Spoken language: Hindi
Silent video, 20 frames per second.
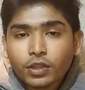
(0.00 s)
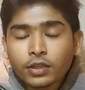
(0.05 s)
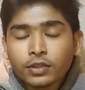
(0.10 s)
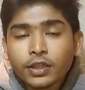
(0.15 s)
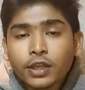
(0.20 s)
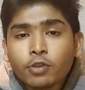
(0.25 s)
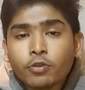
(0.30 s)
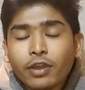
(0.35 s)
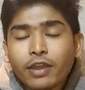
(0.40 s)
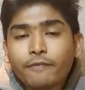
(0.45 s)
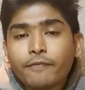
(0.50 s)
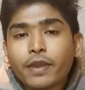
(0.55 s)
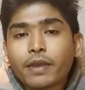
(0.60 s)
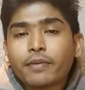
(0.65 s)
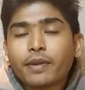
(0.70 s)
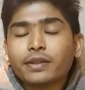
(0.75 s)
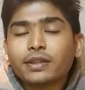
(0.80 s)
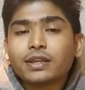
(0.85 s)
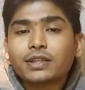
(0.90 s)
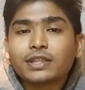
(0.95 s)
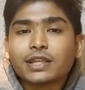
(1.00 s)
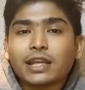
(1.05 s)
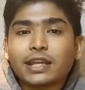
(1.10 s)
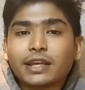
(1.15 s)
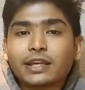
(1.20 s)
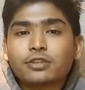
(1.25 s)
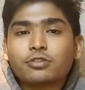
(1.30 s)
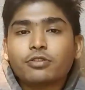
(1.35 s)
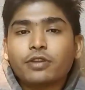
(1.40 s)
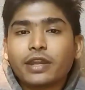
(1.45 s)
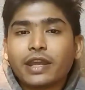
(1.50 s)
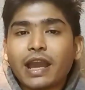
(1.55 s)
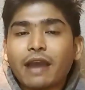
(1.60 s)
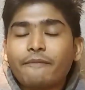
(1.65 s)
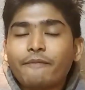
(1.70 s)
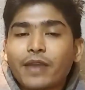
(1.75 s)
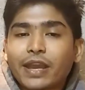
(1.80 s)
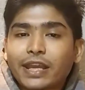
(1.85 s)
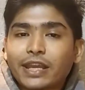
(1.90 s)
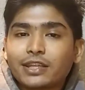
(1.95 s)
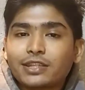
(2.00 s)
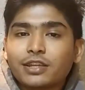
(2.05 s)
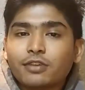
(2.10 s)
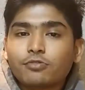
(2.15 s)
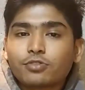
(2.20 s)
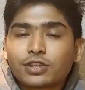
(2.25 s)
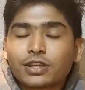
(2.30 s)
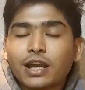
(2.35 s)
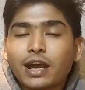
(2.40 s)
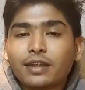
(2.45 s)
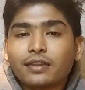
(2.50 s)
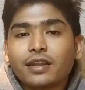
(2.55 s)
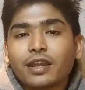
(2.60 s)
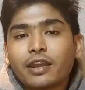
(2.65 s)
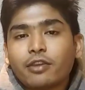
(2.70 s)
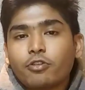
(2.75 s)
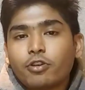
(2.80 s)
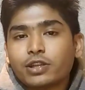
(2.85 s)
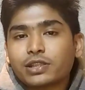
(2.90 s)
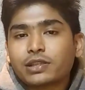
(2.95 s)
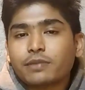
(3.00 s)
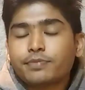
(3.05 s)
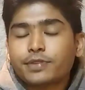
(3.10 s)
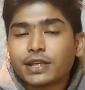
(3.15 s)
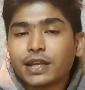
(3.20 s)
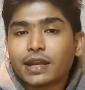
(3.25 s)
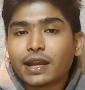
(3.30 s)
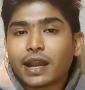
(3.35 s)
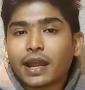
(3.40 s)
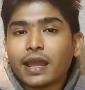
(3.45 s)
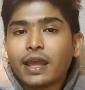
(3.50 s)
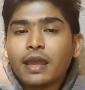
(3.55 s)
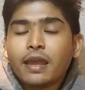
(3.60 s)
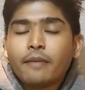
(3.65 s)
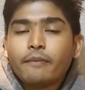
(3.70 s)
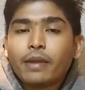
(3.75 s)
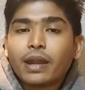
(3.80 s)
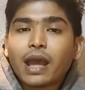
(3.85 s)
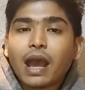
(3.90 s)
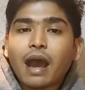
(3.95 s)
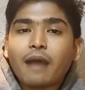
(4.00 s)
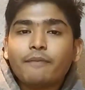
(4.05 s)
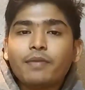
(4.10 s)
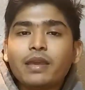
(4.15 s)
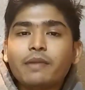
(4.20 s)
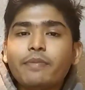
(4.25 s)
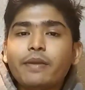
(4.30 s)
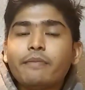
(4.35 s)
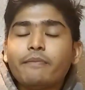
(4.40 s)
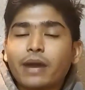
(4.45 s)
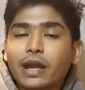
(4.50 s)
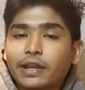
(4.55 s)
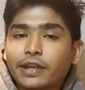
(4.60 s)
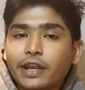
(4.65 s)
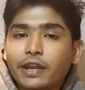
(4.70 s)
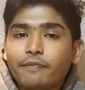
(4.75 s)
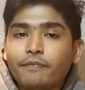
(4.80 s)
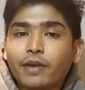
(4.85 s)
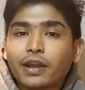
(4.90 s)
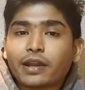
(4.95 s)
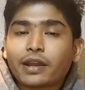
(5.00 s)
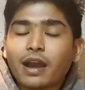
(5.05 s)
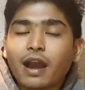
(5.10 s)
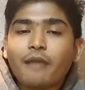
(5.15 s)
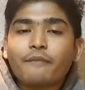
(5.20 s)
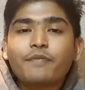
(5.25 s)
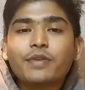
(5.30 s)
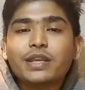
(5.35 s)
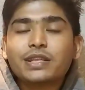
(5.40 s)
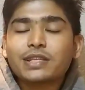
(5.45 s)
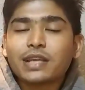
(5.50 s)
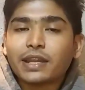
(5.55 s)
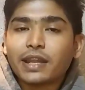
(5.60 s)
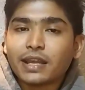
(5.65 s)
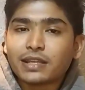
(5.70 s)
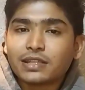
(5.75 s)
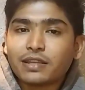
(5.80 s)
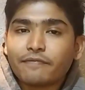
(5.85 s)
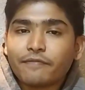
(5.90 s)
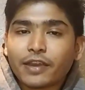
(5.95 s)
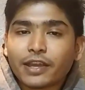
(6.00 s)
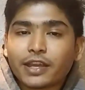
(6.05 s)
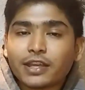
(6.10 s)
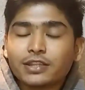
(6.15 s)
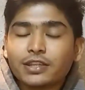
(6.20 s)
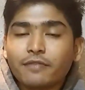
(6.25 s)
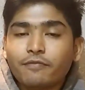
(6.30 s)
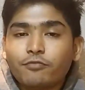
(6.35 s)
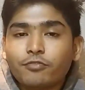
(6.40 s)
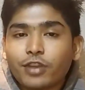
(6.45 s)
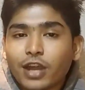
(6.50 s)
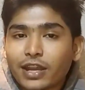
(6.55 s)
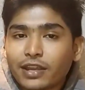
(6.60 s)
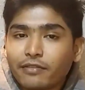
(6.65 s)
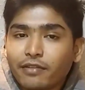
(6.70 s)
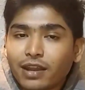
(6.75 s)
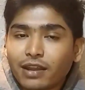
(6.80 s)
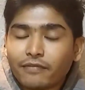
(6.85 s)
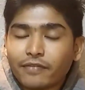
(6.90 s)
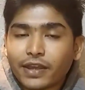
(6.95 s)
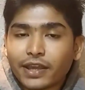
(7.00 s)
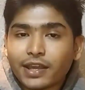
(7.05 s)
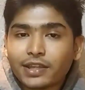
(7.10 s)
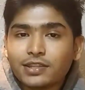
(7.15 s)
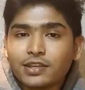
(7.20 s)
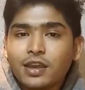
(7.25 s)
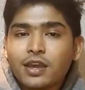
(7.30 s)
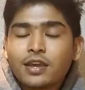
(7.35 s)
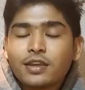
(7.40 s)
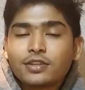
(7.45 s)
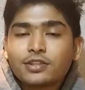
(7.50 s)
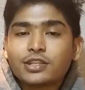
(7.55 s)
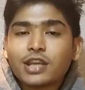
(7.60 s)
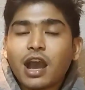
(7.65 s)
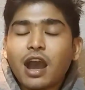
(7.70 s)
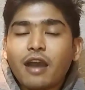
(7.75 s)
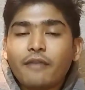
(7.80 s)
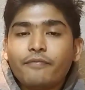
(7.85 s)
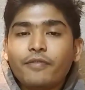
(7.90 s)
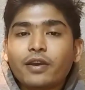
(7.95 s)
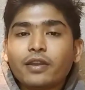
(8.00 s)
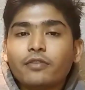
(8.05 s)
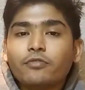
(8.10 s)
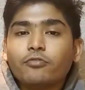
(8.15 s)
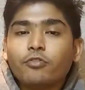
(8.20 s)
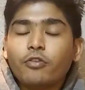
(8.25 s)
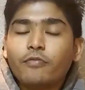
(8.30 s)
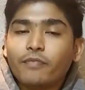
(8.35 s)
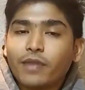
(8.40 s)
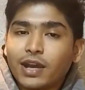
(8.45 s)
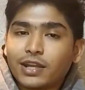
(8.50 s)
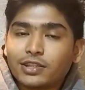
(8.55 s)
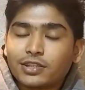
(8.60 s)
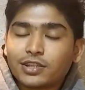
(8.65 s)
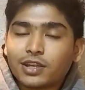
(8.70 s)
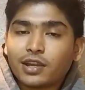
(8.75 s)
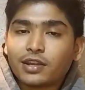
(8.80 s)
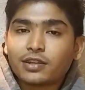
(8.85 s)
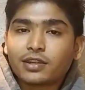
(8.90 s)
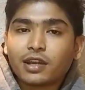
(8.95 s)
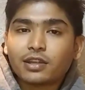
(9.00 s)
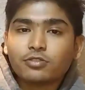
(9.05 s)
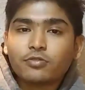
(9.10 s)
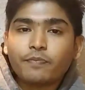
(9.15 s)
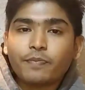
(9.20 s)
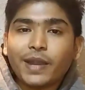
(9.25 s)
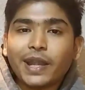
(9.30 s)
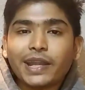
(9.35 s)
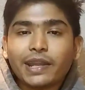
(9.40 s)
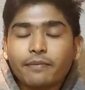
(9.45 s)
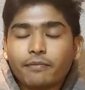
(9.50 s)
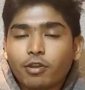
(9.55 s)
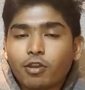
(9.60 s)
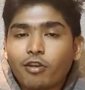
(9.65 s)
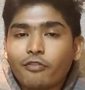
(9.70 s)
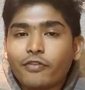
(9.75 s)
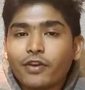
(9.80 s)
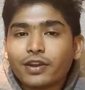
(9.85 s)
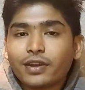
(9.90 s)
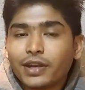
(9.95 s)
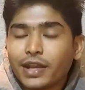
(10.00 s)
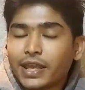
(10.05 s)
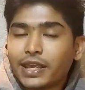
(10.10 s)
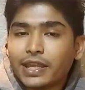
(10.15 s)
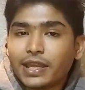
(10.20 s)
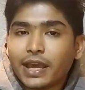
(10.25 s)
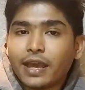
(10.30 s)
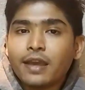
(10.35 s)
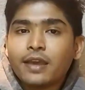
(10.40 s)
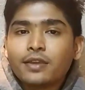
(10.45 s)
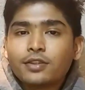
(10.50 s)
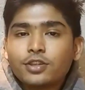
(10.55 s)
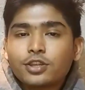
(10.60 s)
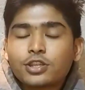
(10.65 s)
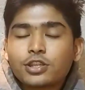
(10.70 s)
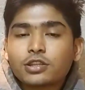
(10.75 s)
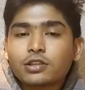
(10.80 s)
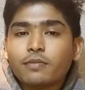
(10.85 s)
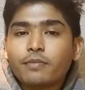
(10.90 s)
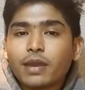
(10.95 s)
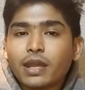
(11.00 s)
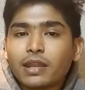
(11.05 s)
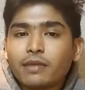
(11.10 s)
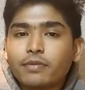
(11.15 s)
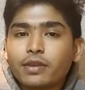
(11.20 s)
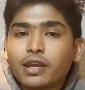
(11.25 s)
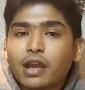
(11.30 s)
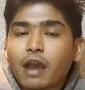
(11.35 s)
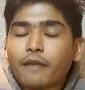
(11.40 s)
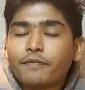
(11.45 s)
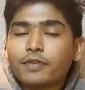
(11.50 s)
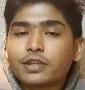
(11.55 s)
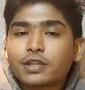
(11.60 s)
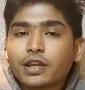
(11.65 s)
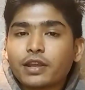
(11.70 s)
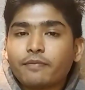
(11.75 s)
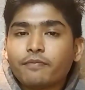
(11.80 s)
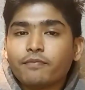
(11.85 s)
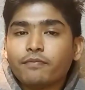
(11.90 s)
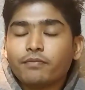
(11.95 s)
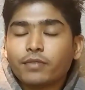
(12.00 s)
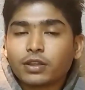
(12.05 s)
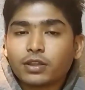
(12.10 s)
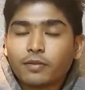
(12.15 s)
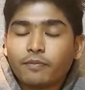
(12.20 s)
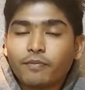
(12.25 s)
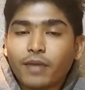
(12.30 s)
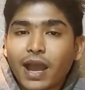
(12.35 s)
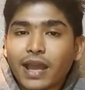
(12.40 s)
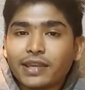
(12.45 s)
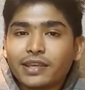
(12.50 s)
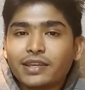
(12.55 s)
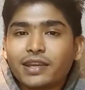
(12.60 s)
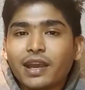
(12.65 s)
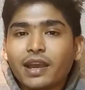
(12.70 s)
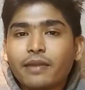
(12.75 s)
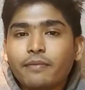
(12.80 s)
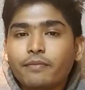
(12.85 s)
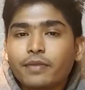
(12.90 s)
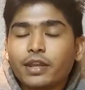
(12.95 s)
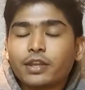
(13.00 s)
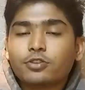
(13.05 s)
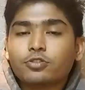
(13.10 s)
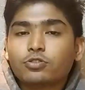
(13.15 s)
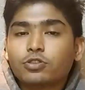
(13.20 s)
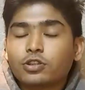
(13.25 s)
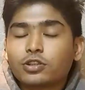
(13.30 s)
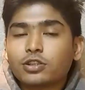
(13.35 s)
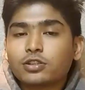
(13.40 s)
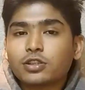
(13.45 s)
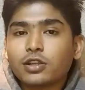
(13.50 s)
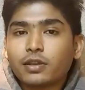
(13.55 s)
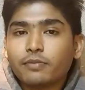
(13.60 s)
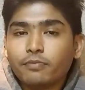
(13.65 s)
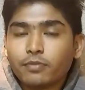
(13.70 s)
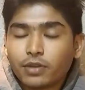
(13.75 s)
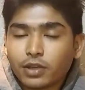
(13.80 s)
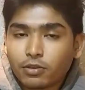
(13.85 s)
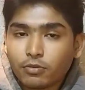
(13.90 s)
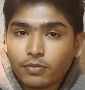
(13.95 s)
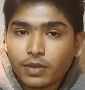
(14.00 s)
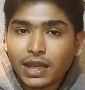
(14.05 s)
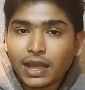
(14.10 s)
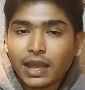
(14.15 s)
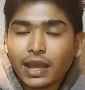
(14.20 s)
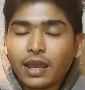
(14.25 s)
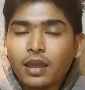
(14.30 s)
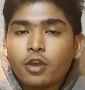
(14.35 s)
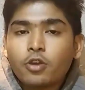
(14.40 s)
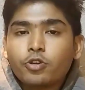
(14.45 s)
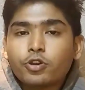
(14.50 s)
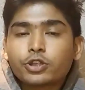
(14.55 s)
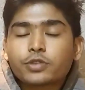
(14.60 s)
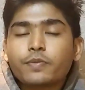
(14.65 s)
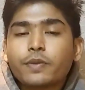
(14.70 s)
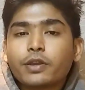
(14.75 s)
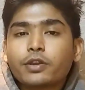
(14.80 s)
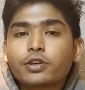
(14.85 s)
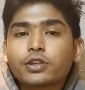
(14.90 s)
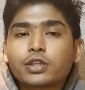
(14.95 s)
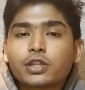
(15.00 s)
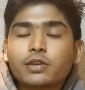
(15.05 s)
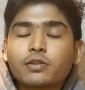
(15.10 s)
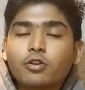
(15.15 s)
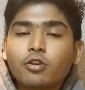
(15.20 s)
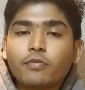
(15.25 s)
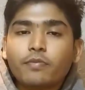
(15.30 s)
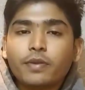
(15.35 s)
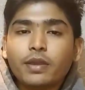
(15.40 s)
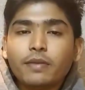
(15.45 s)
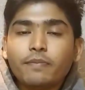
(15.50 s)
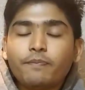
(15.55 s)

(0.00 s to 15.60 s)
देखो ये फेब्रवरी तक चलेगा जो नया पैकेज है उसका अंदर एक कॉन्सेप्ट चल रहा है पर अभी भी मार्केट पर काफी सारे ऐसे पैकेज है पुरानी वाला पैकेज जहां पर वो मानसराट का जो पेटीएम वाला ऑफर नहीं है जिससे तो मैंने भी काफी सारे मतलब बाय किया है मेरे जो जितने सारे मेरे को मिले हैं उसमें किसी को भी